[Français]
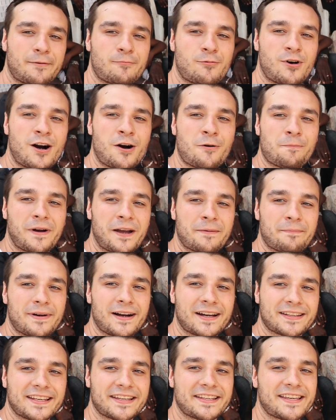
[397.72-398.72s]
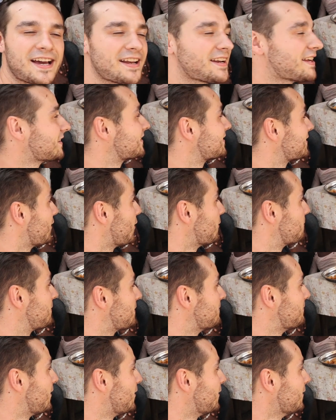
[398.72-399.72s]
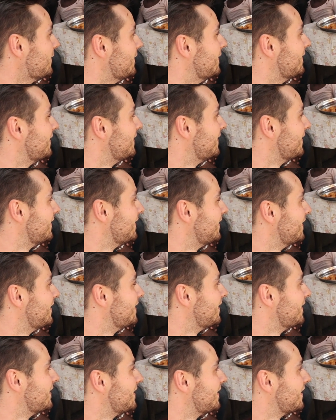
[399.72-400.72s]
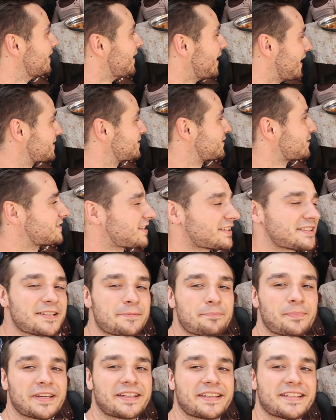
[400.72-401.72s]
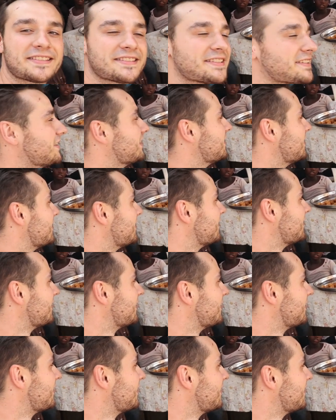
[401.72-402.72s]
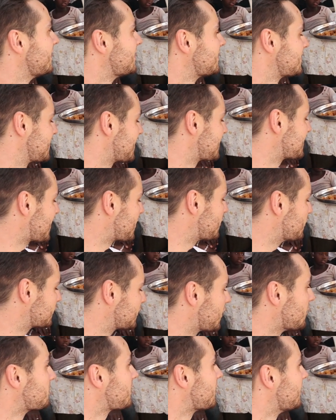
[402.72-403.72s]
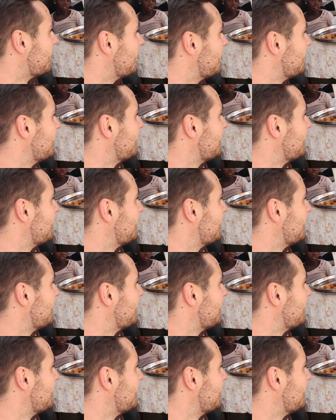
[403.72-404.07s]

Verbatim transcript: moi, on prépare des galettes au piment. Est-ce que c'est typique ici Ça coûte combien